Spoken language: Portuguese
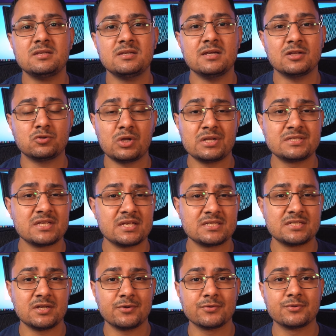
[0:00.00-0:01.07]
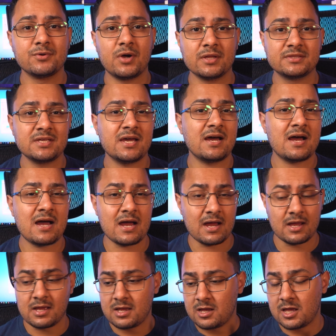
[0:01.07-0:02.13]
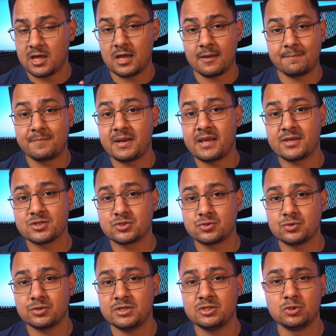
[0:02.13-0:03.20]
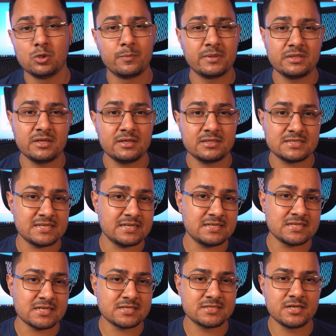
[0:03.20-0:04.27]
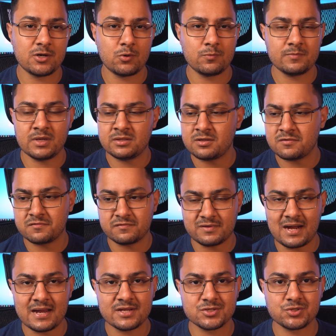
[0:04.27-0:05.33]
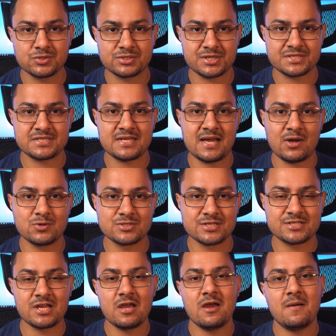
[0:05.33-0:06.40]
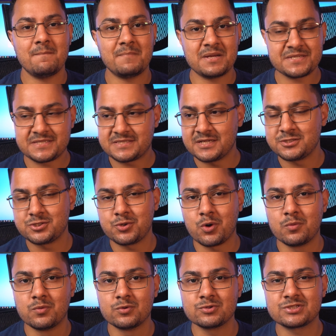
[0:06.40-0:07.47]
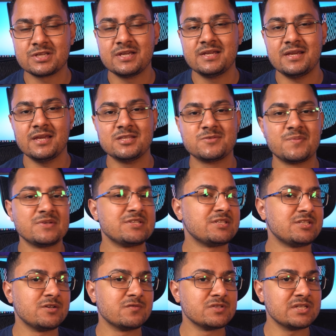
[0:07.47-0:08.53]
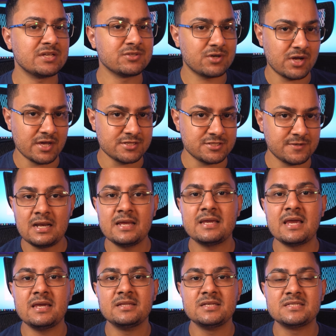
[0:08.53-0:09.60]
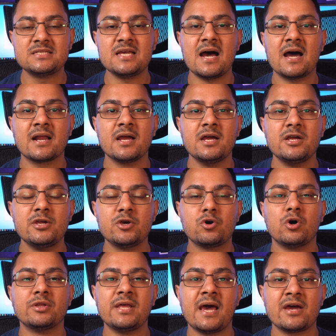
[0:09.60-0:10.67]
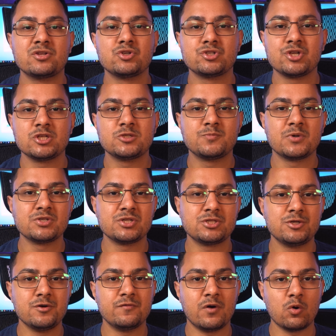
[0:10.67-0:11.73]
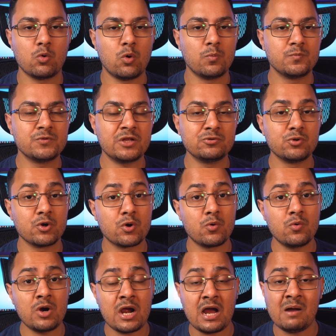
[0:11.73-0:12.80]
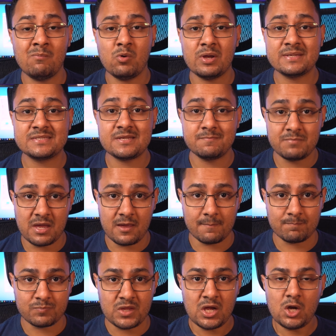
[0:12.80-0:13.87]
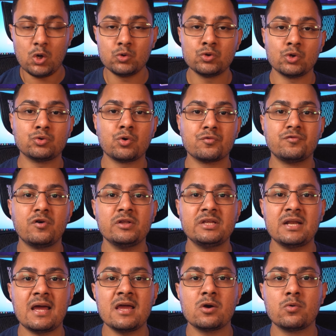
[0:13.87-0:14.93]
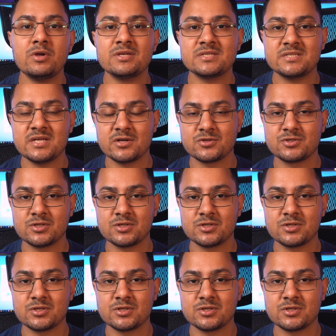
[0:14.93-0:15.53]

de atualização do OTA, é, preso em loop de inicialização, entre várias outras causas bastante comuns em dispositivos Android. Clique em Iniciar e conecte o seu dispositivo ao computador com um cabo USB. O Dr. Fone irá reconhecer o